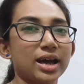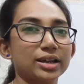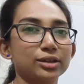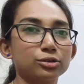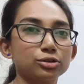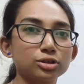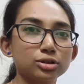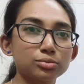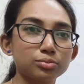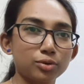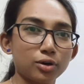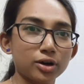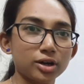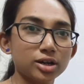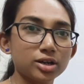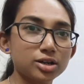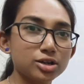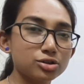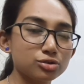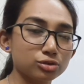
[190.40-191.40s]
এতদিন
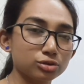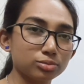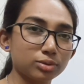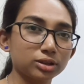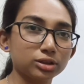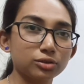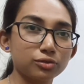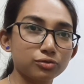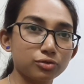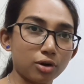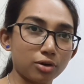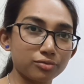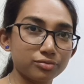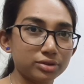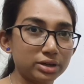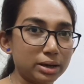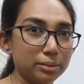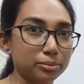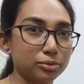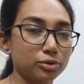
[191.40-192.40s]
পরেই নি শুধুমাত্র ফর্ম
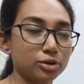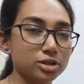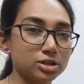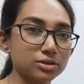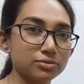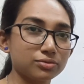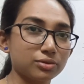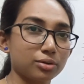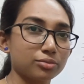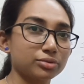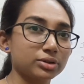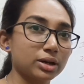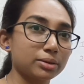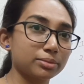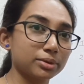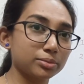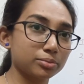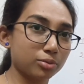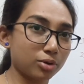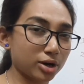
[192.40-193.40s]
ফিল করেছে ফর্ম ফিল
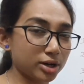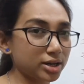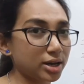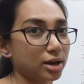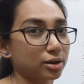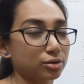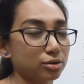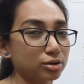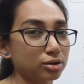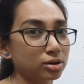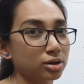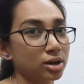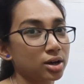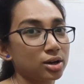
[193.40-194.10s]
পরে এখন